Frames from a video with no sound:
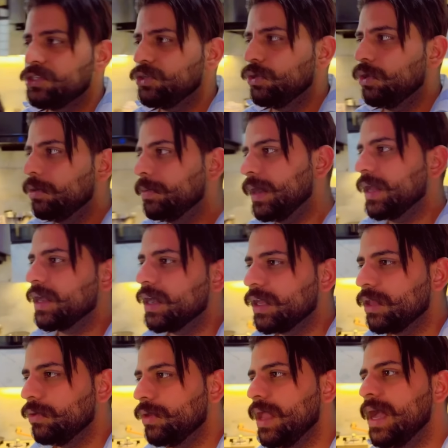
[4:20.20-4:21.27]
शुरू हो पाएगा
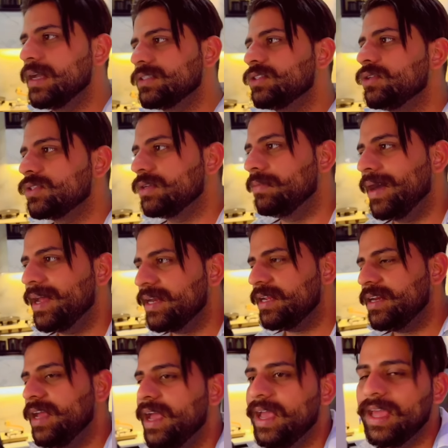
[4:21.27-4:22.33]
क्योंकि आज तो सामान ही
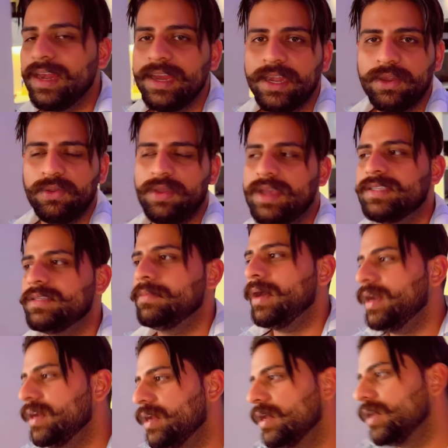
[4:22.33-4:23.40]
नहीं आया लेट हो गया सामान
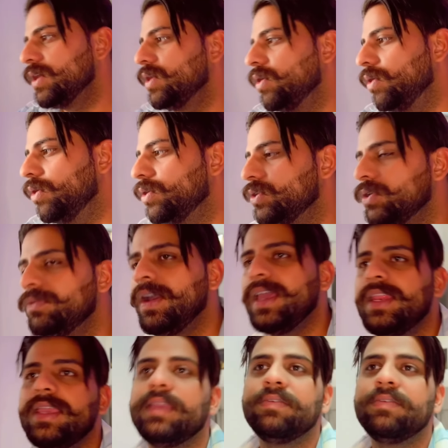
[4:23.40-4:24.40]
और जो वायरिंग